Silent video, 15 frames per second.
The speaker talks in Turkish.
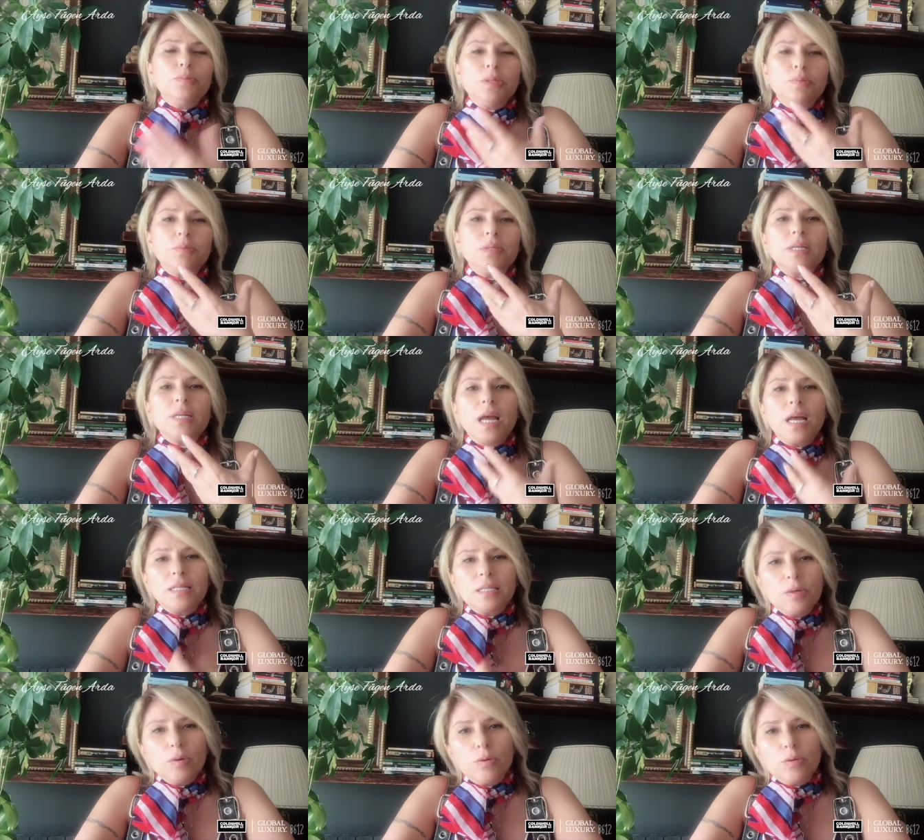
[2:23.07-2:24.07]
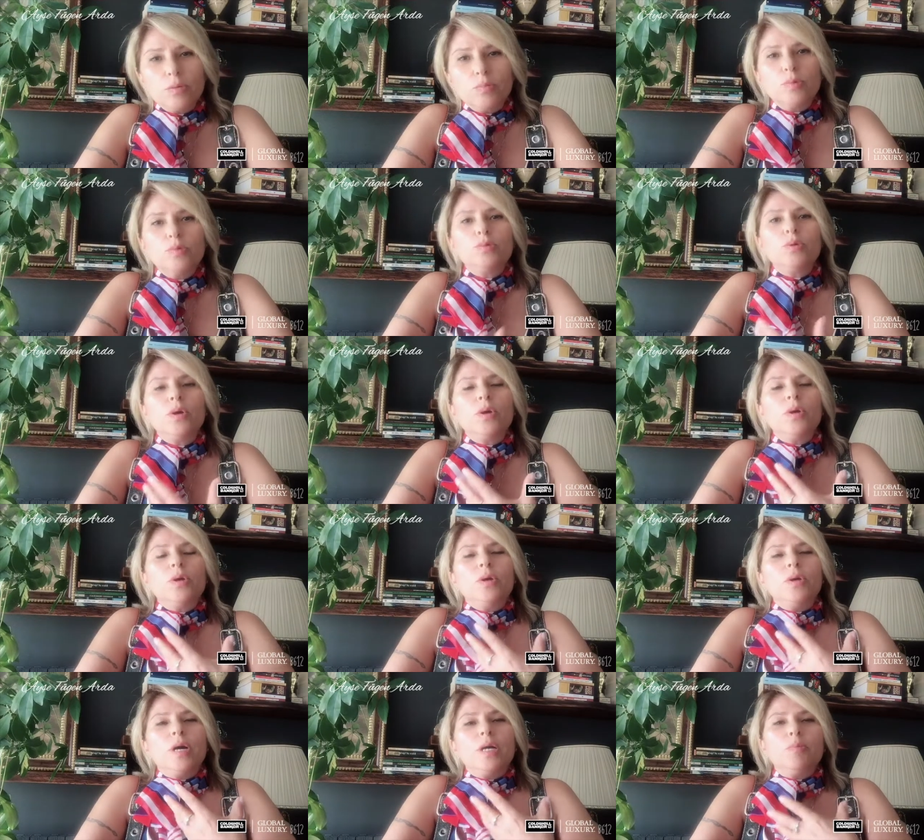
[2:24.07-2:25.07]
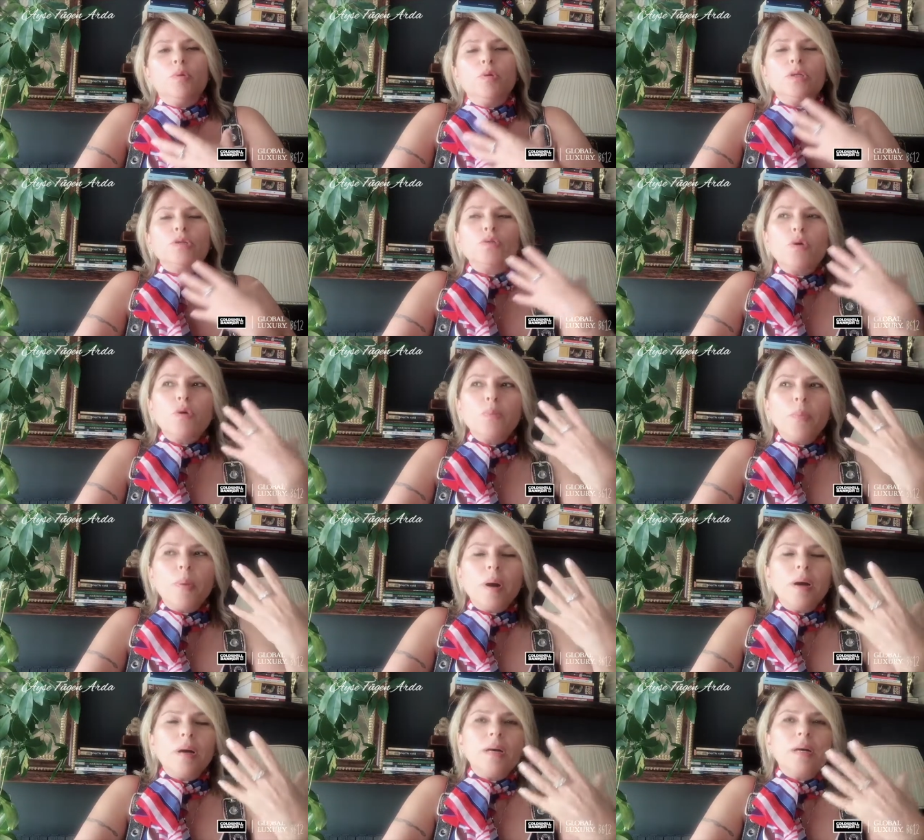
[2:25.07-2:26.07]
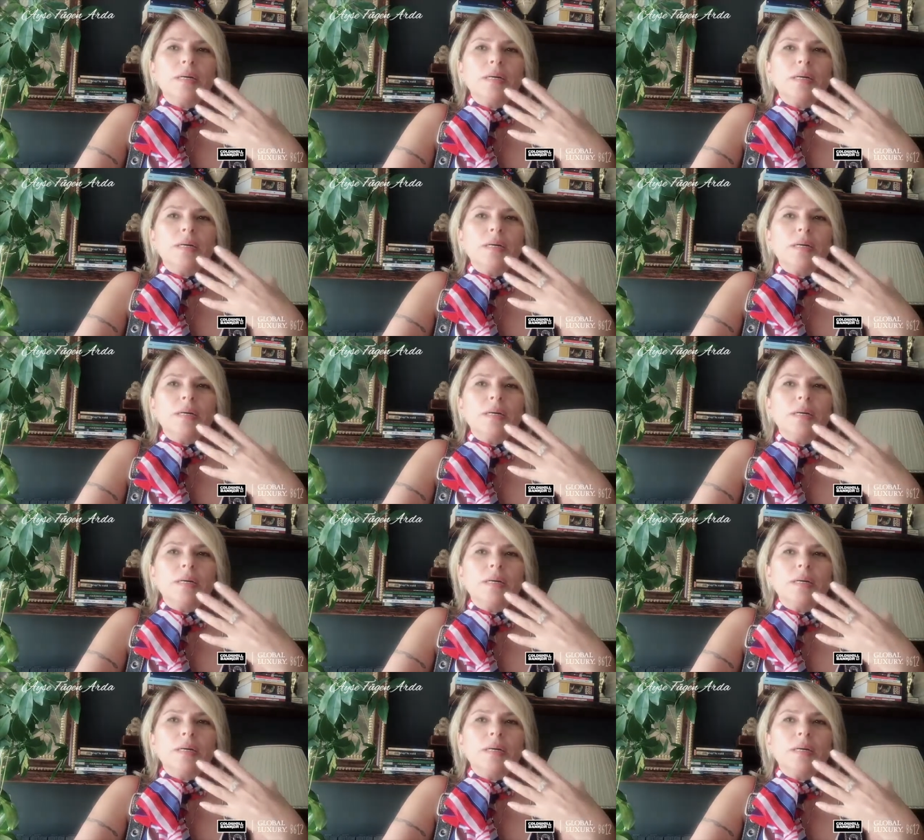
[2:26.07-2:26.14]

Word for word: Şimdi de kendi kokumuz, hani böyle çok e,